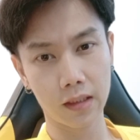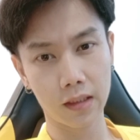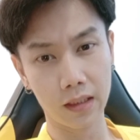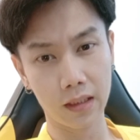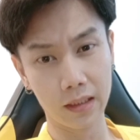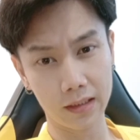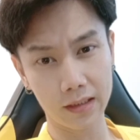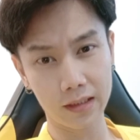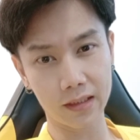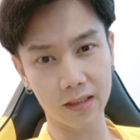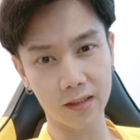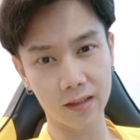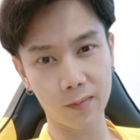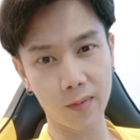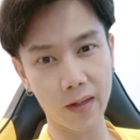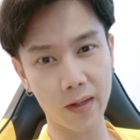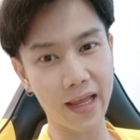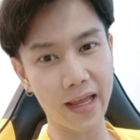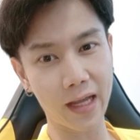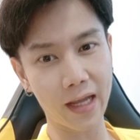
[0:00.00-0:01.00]
ลือ
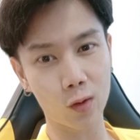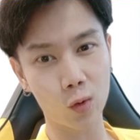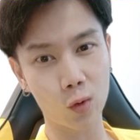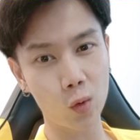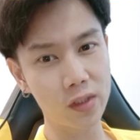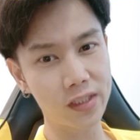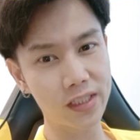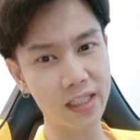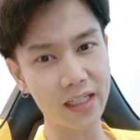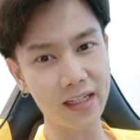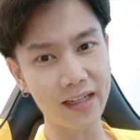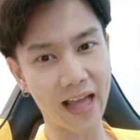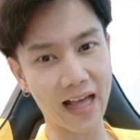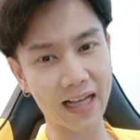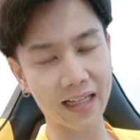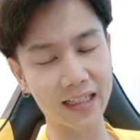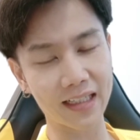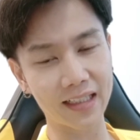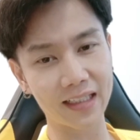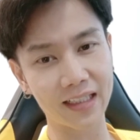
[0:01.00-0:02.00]
พระเอกคู่จิ้นดั
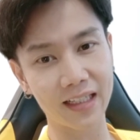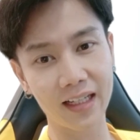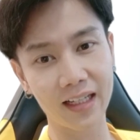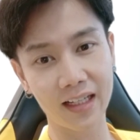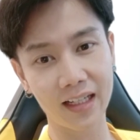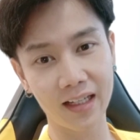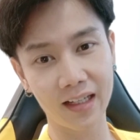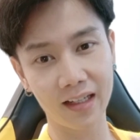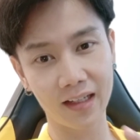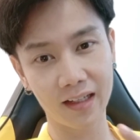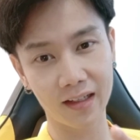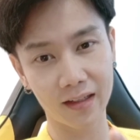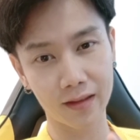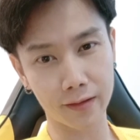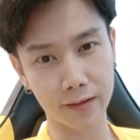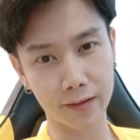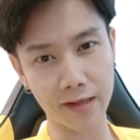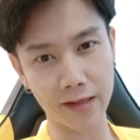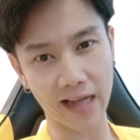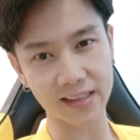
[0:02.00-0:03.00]
ง
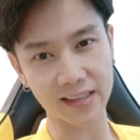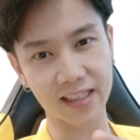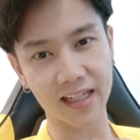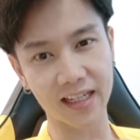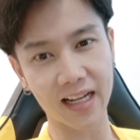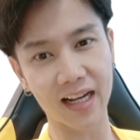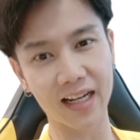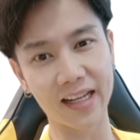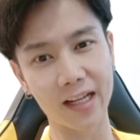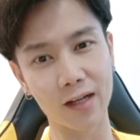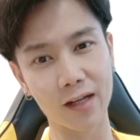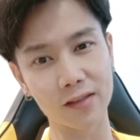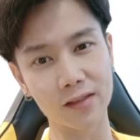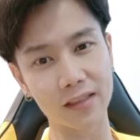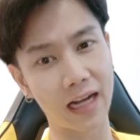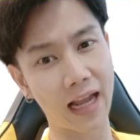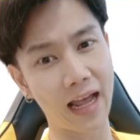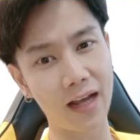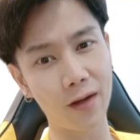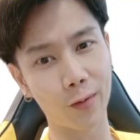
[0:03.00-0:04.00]
อยากจะดังเดี่ยวซะ
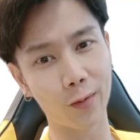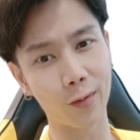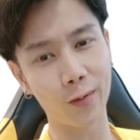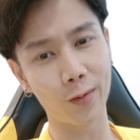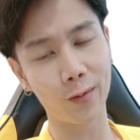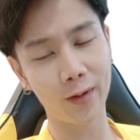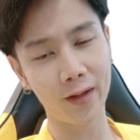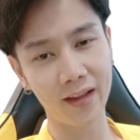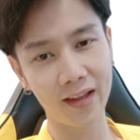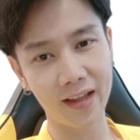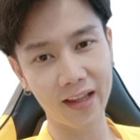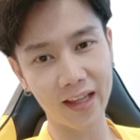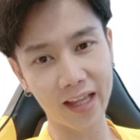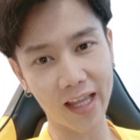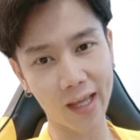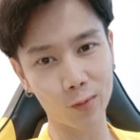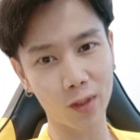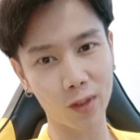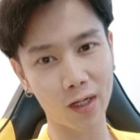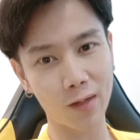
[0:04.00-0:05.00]
แล้วเอ็
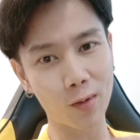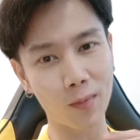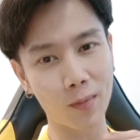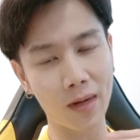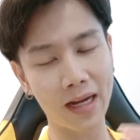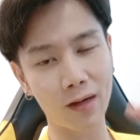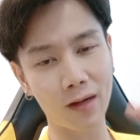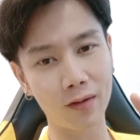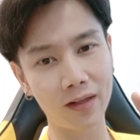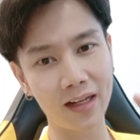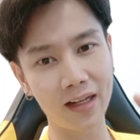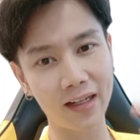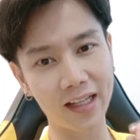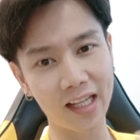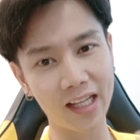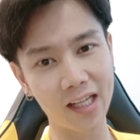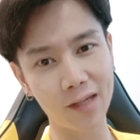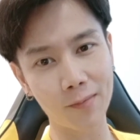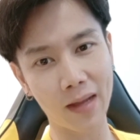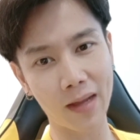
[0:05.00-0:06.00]
มตัวไทยหมู่บ้านเอาเรื่อง
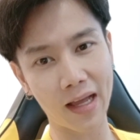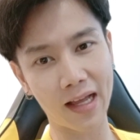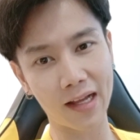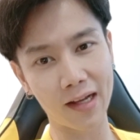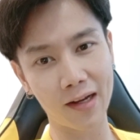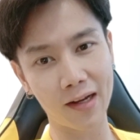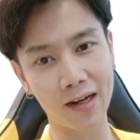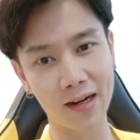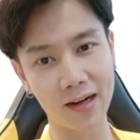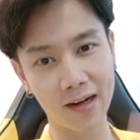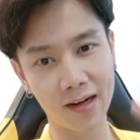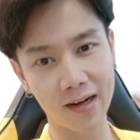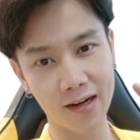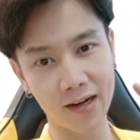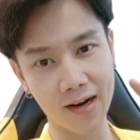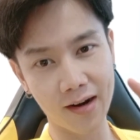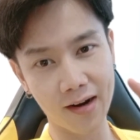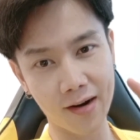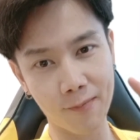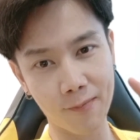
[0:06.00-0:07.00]
นี้มา
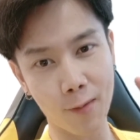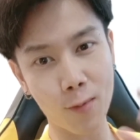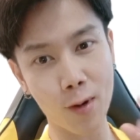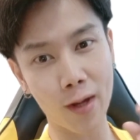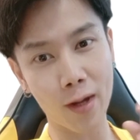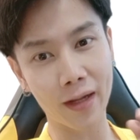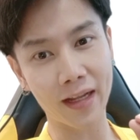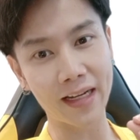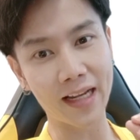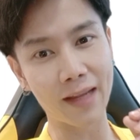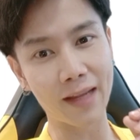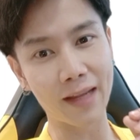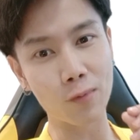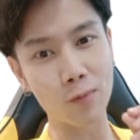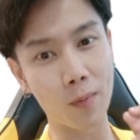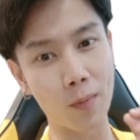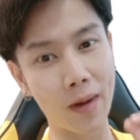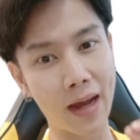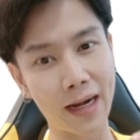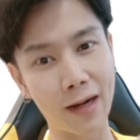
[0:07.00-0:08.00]
เมาส์มอยกันในห
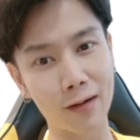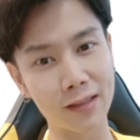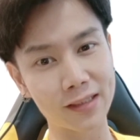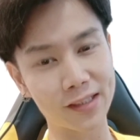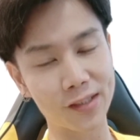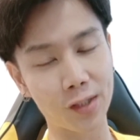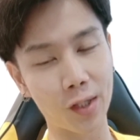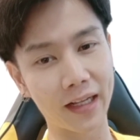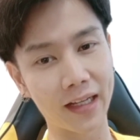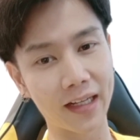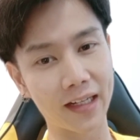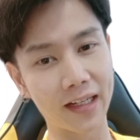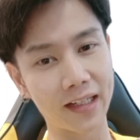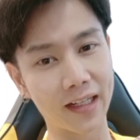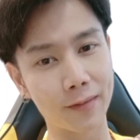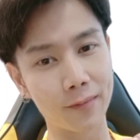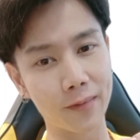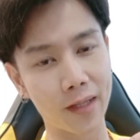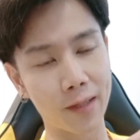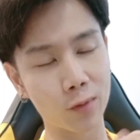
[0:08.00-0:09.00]
มู่บ้านเรากันสักหน่อยล้วกัน
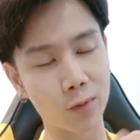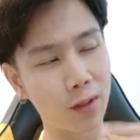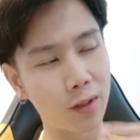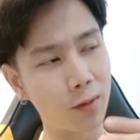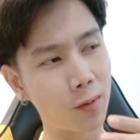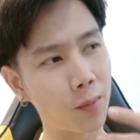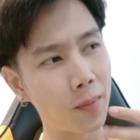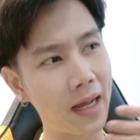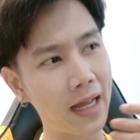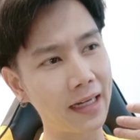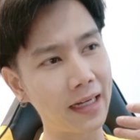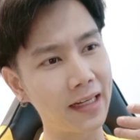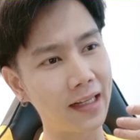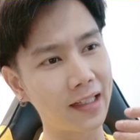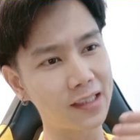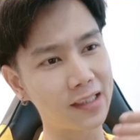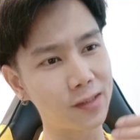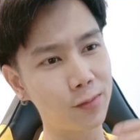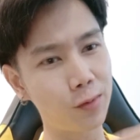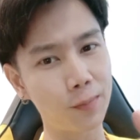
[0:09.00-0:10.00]
นะครับเอ็มตัวไทยหมู่บ้านเนี่ย
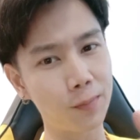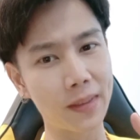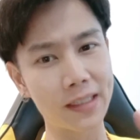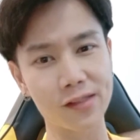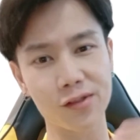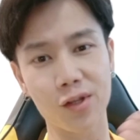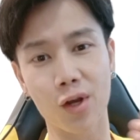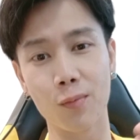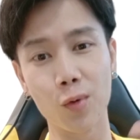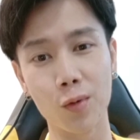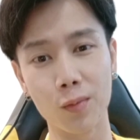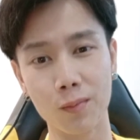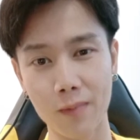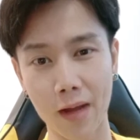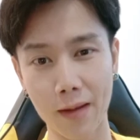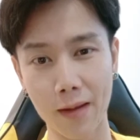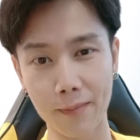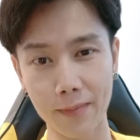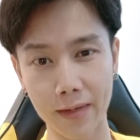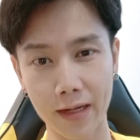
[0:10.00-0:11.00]
ก็จะพูดเป็น2 มุม
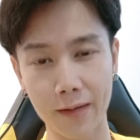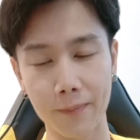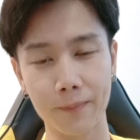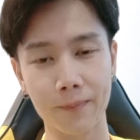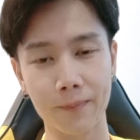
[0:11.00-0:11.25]
แบบเดิม